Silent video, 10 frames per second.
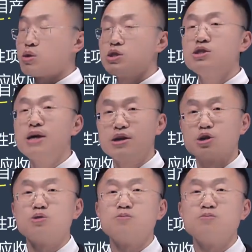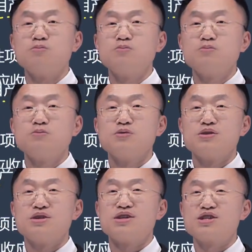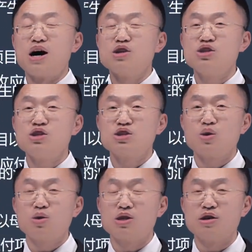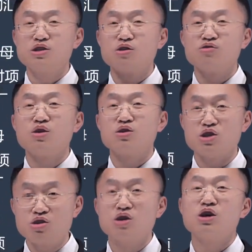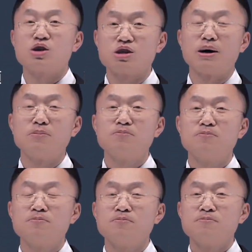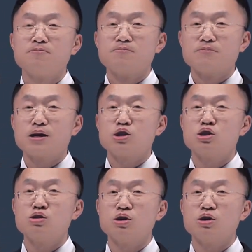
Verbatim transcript: 时候一加油，呃，长期应收、长期应付要抵消掉是吧？但是